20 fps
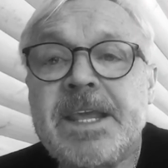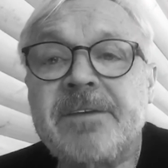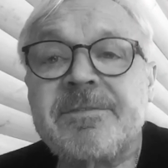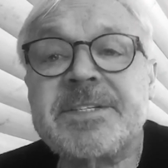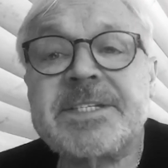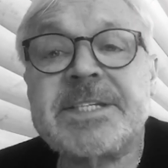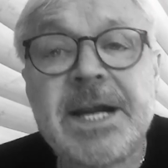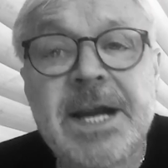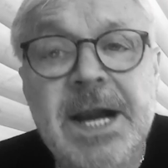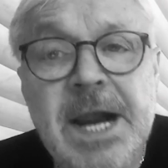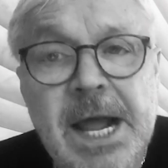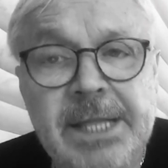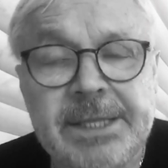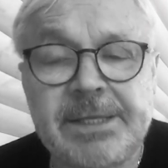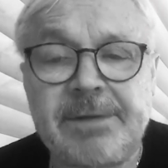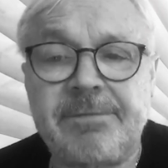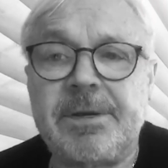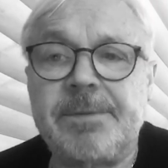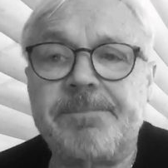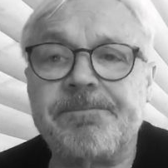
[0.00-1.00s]
в
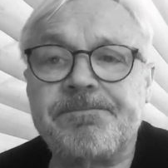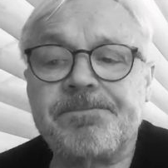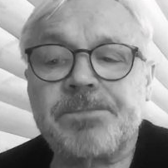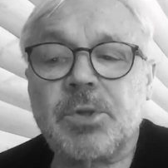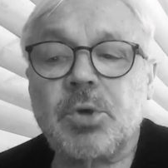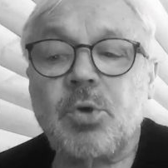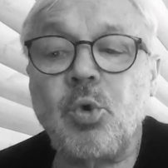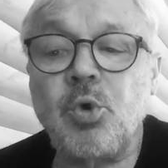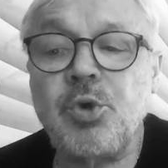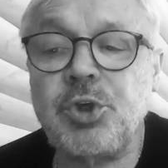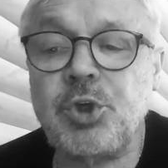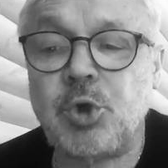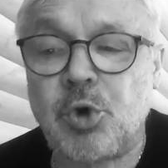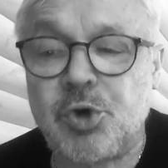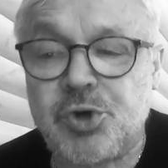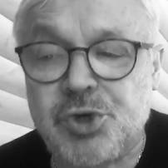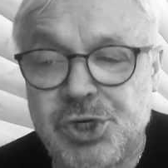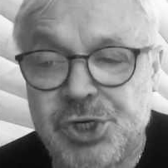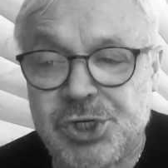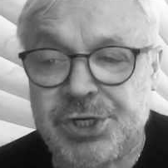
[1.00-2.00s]
Саратове у
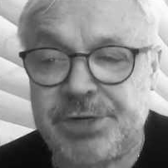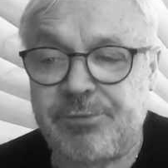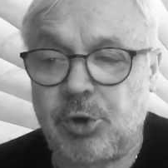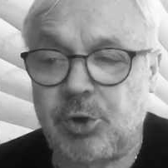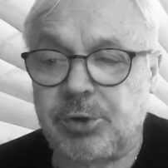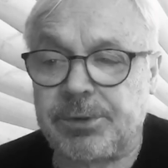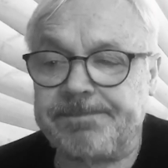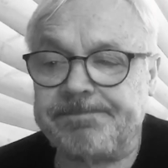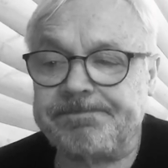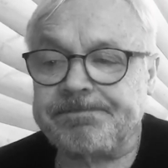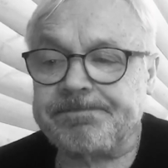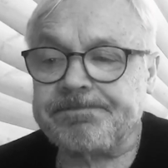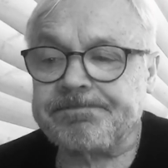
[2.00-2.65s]
тещи живет.